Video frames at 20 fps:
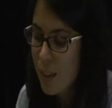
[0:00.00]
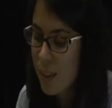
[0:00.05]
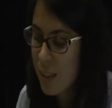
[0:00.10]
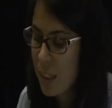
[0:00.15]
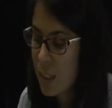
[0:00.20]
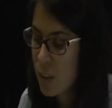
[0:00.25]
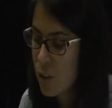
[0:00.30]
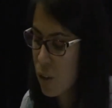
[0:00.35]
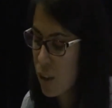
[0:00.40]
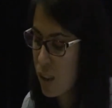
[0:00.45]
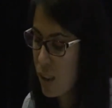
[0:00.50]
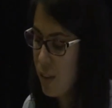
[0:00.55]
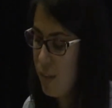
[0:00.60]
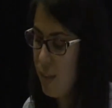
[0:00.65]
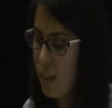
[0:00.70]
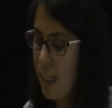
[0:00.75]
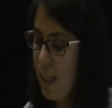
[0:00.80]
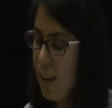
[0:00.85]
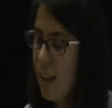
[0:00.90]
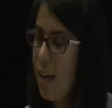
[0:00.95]
la
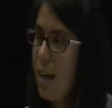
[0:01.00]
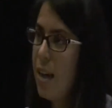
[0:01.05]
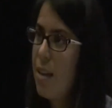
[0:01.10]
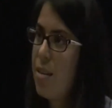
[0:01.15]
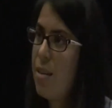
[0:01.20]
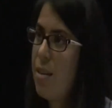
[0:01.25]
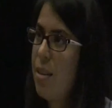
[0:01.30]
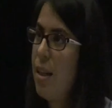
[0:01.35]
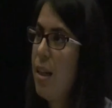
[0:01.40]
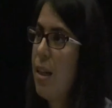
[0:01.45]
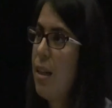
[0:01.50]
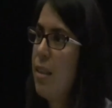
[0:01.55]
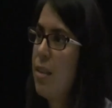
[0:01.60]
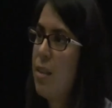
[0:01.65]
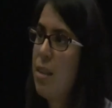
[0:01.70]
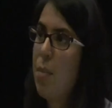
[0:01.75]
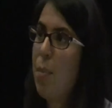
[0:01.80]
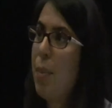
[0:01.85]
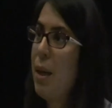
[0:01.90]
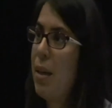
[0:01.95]
sostenibilidad, se dejan,
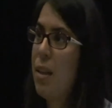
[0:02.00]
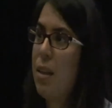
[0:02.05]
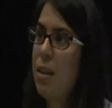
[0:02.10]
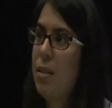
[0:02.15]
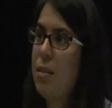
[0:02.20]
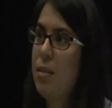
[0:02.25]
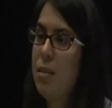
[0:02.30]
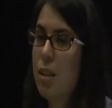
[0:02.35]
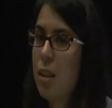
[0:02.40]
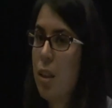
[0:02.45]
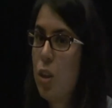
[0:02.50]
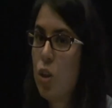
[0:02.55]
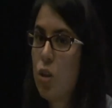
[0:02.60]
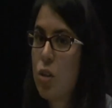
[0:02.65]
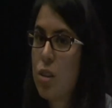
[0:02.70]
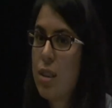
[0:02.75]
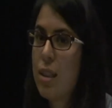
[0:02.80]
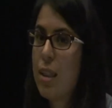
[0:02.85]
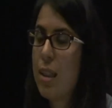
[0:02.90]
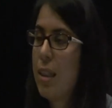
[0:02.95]
se aparcan no
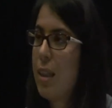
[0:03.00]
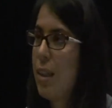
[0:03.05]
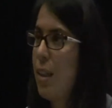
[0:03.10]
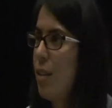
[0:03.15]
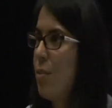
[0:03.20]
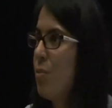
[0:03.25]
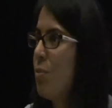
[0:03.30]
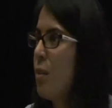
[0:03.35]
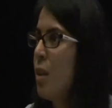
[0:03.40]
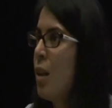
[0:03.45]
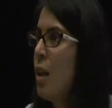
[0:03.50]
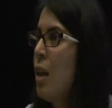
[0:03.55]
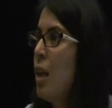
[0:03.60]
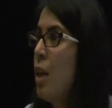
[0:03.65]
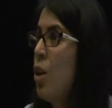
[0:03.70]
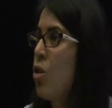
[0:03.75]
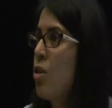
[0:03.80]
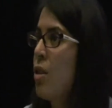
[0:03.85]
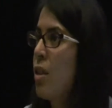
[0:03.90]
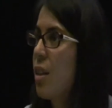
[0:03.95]
se,
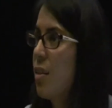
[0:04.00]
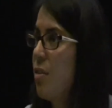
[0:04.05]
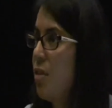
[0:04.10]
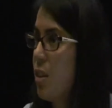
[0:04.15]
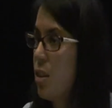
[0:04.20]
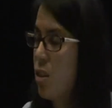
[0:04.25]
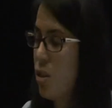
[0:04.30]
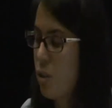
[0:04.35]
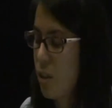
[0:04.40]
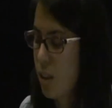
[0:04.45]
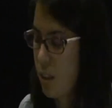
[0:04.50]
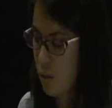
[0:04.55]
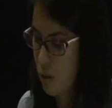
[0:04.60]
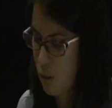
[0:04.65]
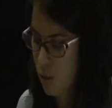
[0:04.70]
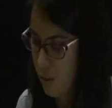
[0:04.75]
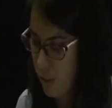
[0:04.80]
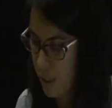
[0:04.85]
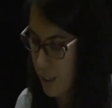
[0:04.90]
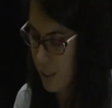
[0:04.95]
no se reflexiona
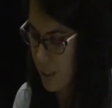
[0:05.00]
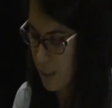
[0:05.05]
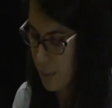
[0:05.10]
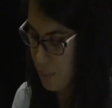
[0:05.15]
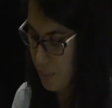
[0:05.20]
sobre